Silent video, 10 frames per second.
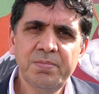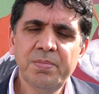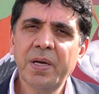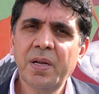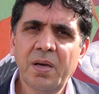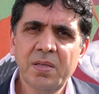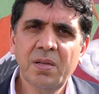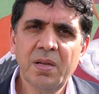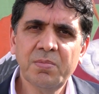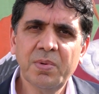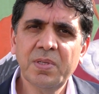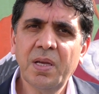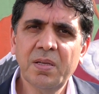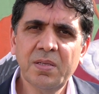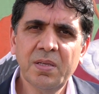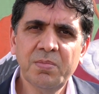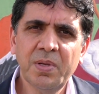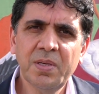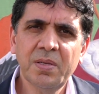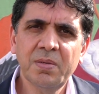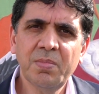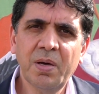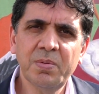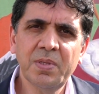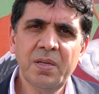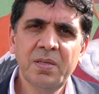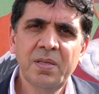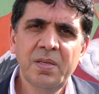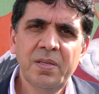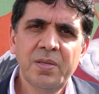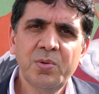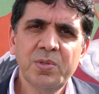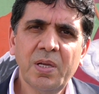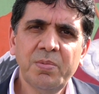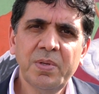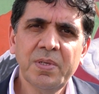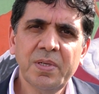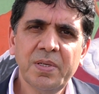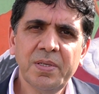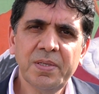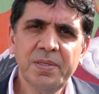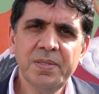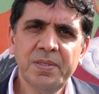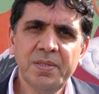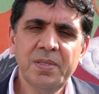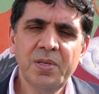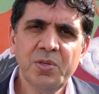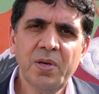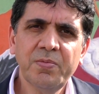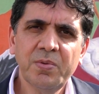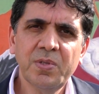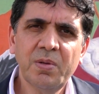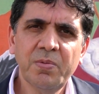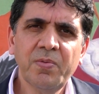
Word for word: mana hatırlatmak, deratır etmek babından güzel bir inkişaf, güzel bir